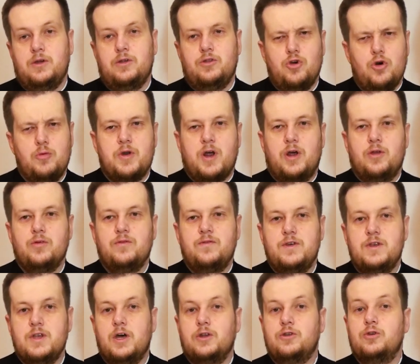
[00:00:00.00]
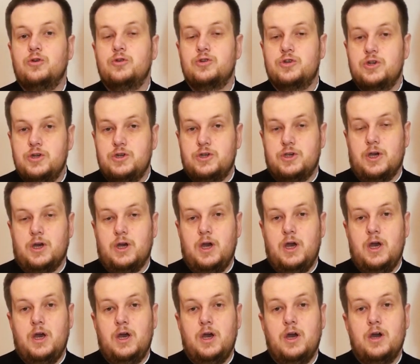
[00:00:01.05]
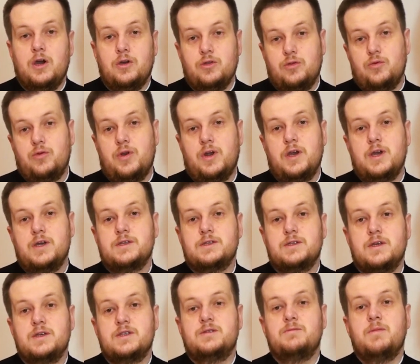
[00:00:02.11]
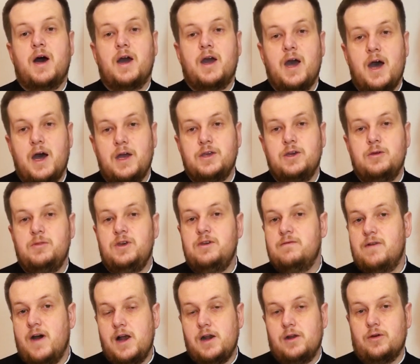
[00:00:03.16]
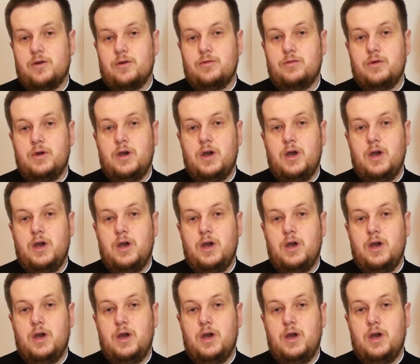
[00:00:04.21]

Dobra nowina to życie, które jest zmaganiem i walką